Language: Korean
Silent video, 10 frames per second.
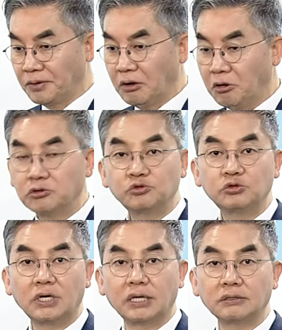어느
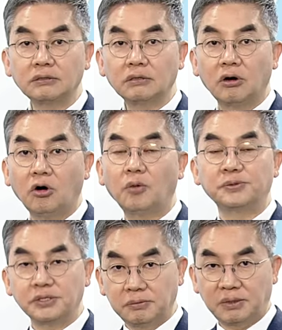순간
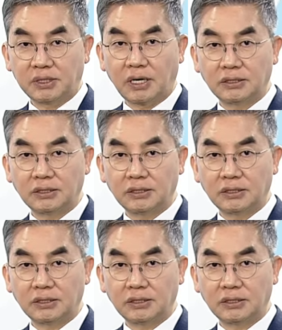없어집니다.